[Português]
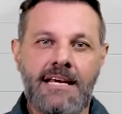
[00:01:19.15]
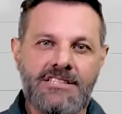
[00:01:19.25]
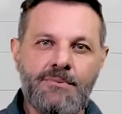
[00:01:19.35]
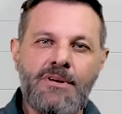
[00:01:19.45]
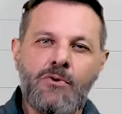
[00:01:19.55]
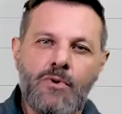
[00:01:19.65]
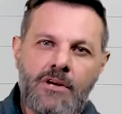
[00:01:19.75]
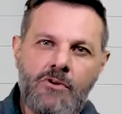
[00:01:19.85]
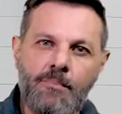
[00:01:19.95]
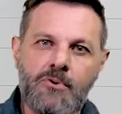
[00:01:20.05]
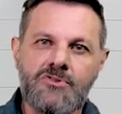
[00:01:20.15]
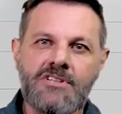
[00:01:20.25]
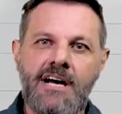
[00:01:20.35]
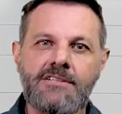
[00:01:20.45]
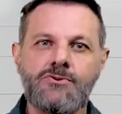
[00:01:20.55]
diminuindo a
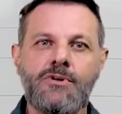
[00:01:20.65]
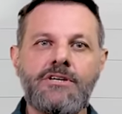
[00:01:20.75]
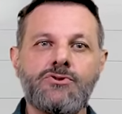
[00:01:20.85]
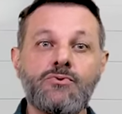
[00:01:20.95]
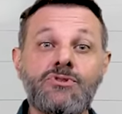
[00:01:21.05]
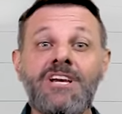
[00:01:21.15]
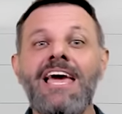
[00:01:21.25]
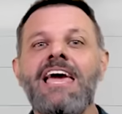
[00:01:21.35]
porosidade do rejunte,